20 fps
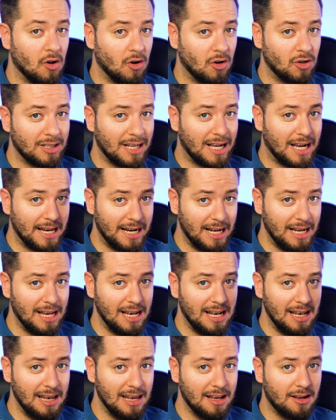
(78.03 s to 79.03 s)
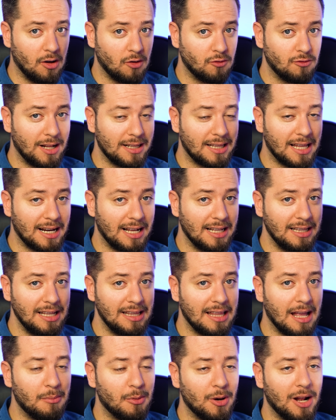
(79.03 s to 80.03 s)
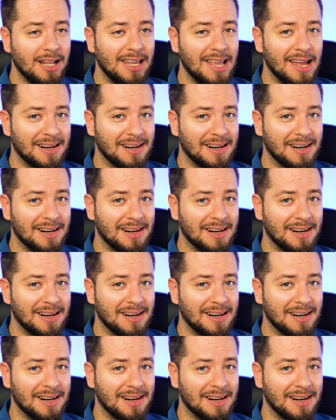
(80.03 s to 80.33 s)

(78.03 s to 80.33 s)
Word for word: Os dejaré el link con una tarjetita por aquí